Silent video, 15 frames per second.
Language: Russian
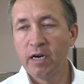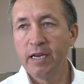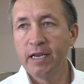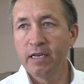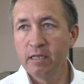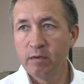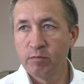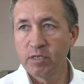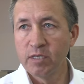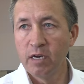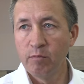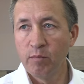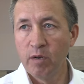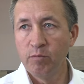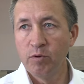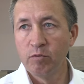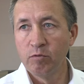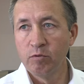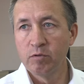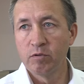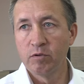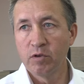рядом с домами,
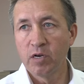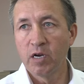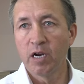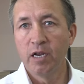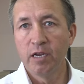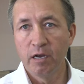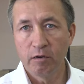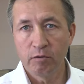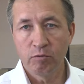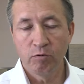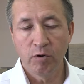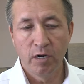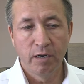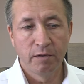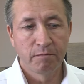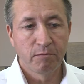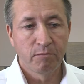он э, крайне актуален.